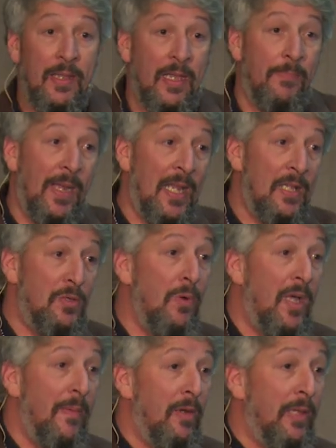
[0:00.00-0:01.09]
Y para eso un
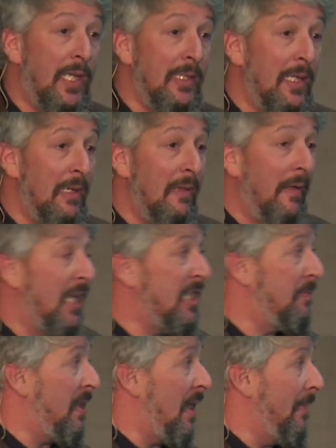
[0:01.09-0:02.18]
gemelo digital es
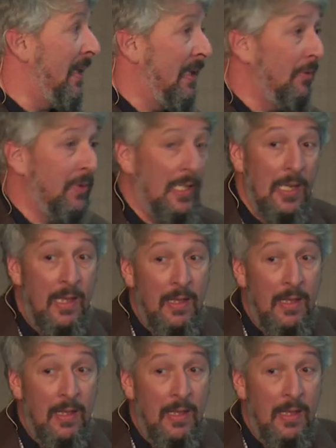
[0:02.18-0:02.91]
especialmente útil.